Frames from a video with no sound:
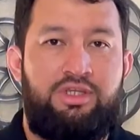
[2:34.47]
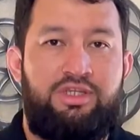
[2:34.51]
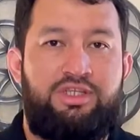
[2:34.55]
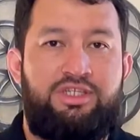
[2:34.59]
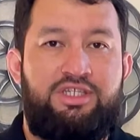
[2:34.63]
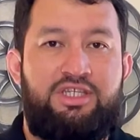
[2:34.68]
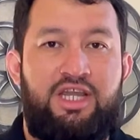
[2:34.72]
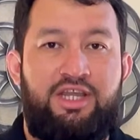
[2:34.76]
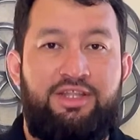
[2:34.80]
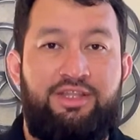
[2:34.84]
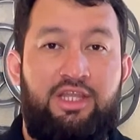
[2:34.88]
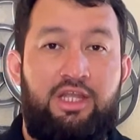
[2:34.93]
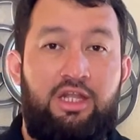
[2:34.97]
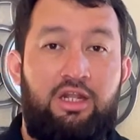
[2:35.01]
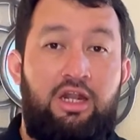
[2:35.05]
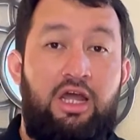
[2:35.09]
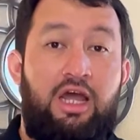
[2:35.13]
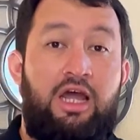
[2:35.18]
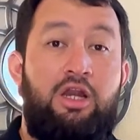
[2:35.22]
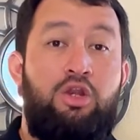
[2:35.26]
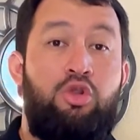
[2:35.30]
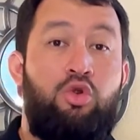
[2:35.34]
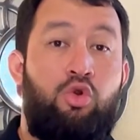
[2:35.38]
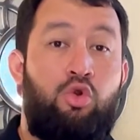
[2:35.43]
Chanel
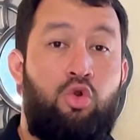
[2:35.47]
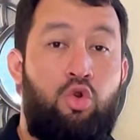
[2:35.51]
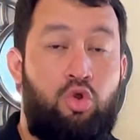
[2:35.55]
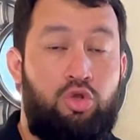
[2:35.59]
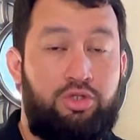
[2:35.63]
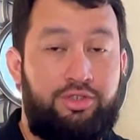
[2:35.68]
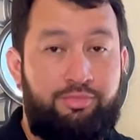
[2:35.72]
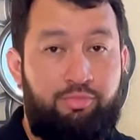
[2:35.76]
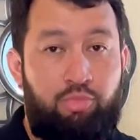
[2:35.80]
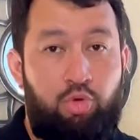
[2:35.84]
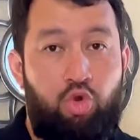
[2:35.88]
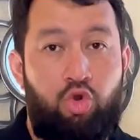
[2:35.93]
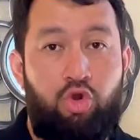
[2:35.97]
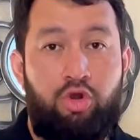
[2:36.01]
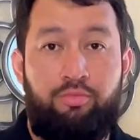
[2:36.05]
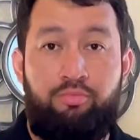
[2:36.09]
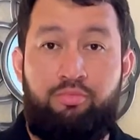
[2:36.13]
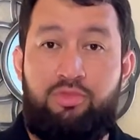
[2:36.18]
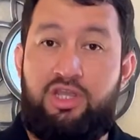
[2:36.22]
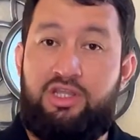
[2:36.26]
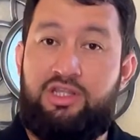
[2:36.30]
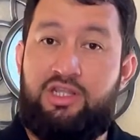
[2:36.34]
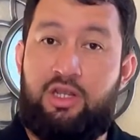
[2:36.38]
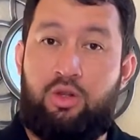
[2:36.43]
Allure On Sport
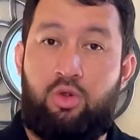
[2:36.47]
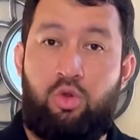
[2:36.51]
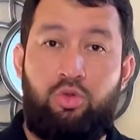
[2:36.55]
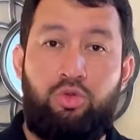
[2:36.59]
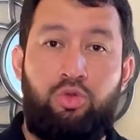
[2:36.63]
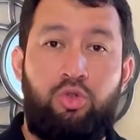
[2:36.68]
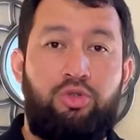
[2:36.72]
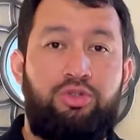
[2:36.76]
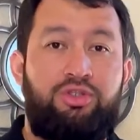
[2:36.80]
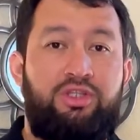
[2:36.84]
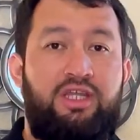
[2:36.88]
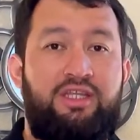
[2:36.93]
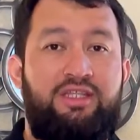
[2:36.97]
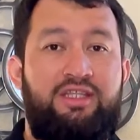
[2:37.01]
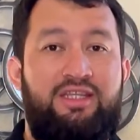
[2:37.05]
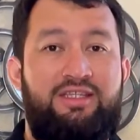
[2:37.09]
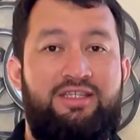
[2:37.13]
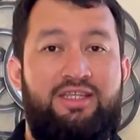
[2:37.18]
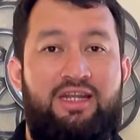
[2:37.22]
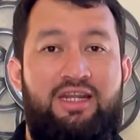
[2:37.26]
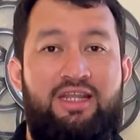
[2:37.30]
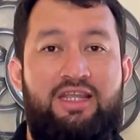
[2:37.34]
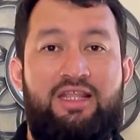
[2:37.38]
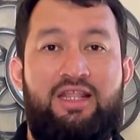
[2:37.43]
viene con notas de
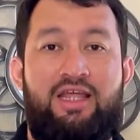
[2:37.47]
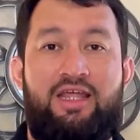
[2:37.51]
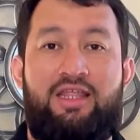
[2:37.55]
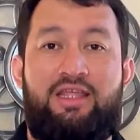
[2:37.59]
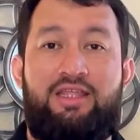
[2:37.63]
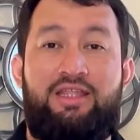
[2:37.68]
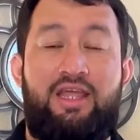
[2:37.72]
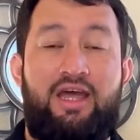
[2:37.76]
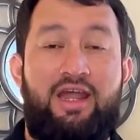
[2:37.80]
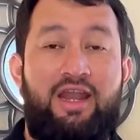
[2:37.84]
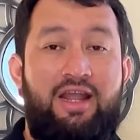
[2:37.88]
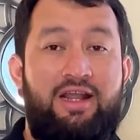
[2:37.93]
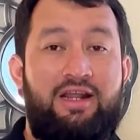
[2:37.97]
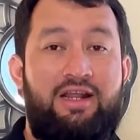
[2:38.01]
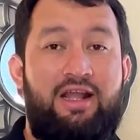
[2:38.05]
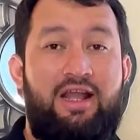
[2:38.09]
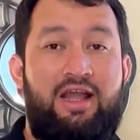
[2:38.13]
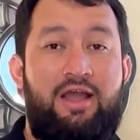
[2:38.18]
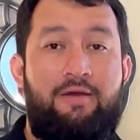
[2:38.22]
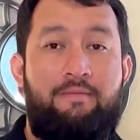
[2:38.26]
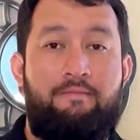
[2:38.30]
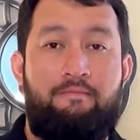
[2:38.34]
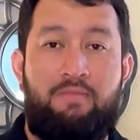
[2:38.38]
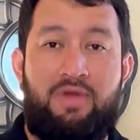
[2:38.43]
salida de
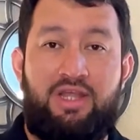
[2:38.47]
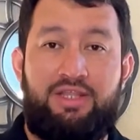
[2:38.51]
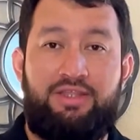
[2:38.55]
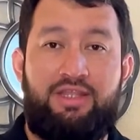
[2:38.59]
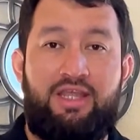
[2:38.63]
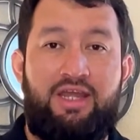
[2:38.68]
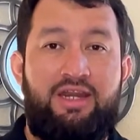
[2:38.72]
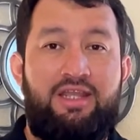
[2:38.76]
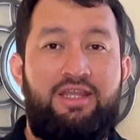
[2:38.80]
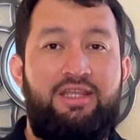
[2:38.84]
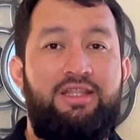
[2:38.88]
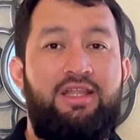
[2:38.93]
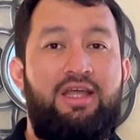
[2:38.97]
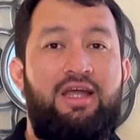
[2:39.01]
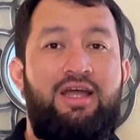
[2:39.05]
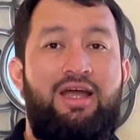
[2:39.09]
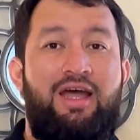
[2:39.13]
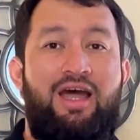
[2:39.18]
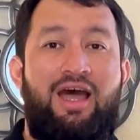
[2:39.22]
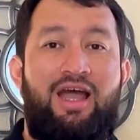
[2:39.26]
naranja, mandarina,